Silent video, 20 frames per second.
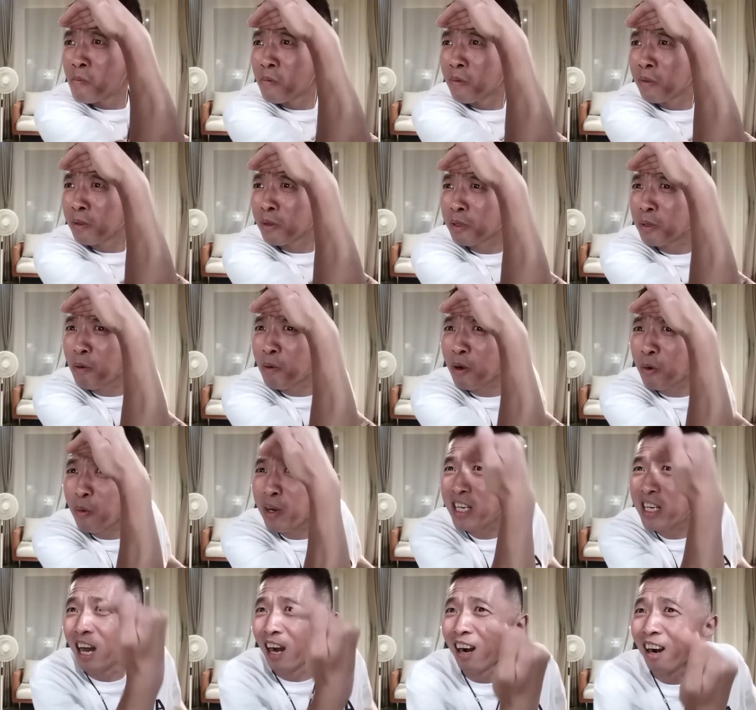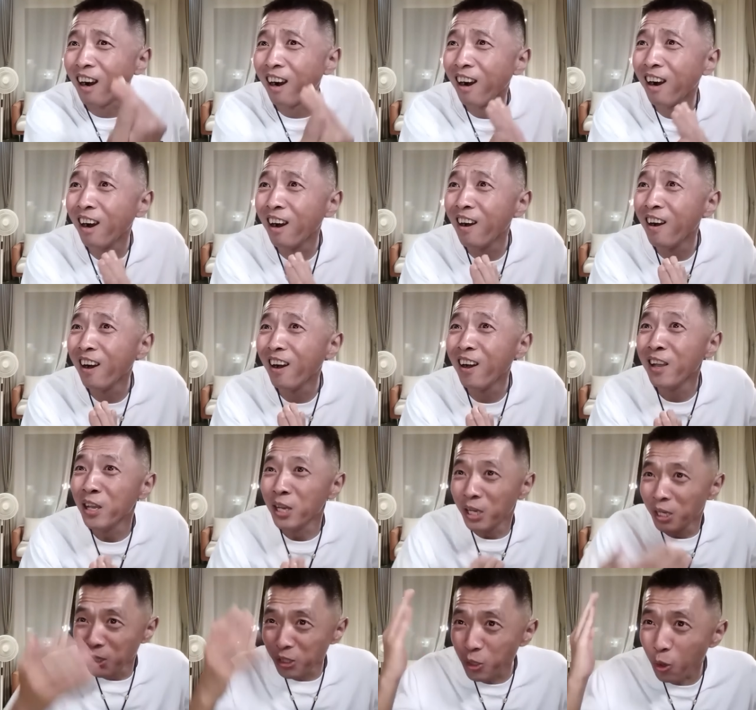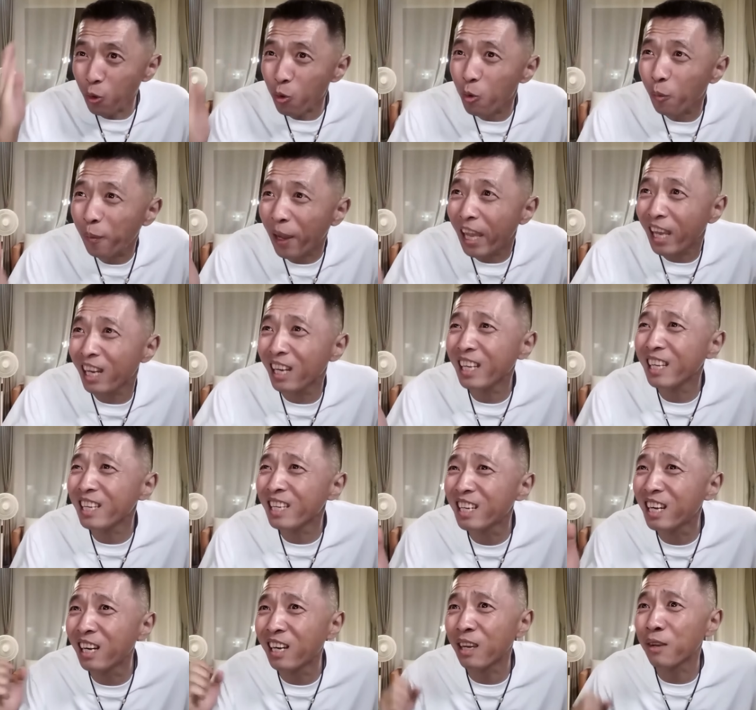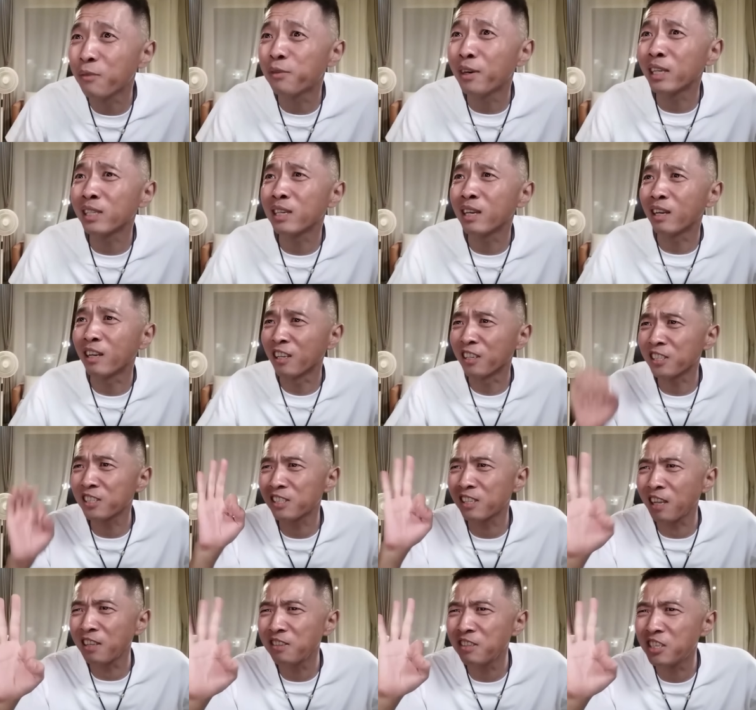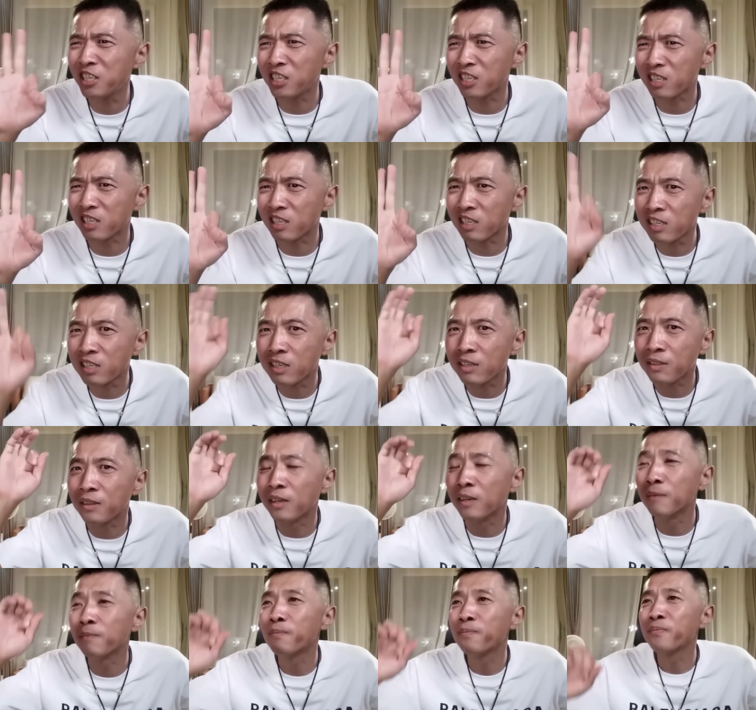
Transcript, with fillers: 就这么观察，又被力哥给发现了三起疑心呢。